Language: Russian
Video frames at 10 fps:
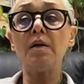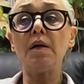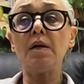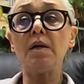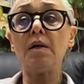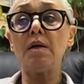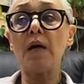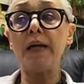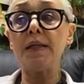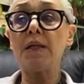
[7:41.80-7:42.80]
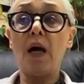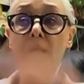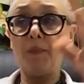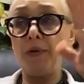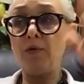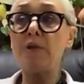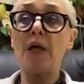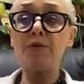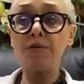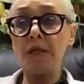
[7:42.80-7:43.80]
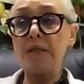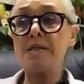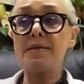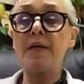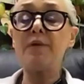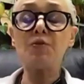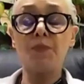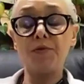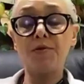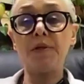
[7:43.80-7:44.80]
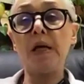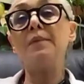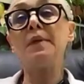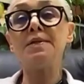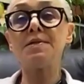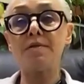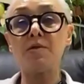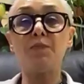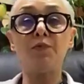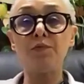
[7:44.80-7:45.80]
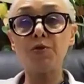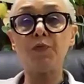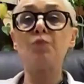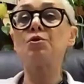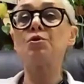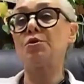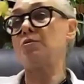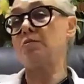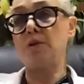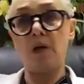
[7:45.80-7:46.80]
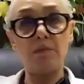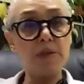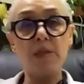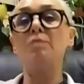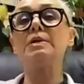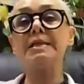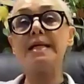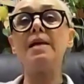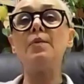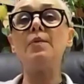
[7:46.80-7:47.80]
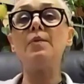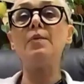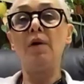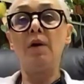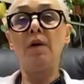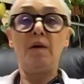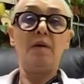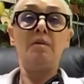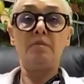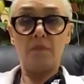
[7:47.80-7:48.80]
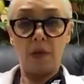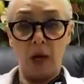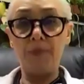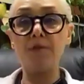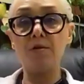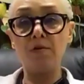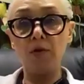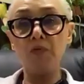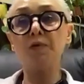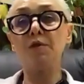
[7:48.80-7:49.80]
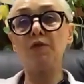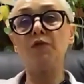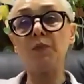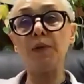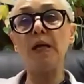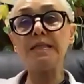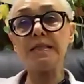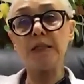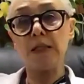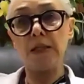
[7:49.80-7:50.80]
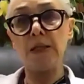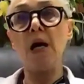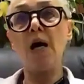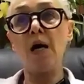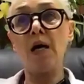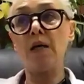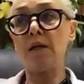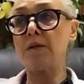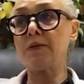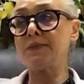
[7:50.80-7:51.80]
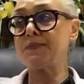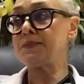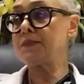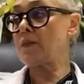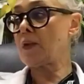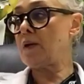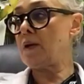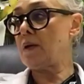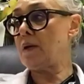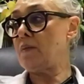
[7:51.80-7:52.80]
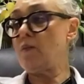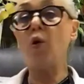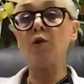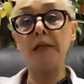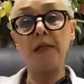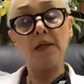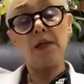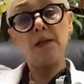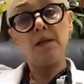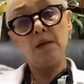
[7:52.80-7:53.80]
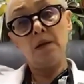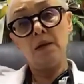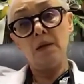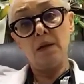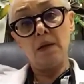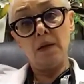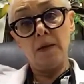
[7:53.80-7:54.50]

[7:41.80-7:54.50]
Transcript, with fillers: а, они как бы, ну да, то есть они создаются просто на месте с, с помощью, там, не знаю, тейп, определенный вот этот вот пластик на а, молниях. Mm-hmm.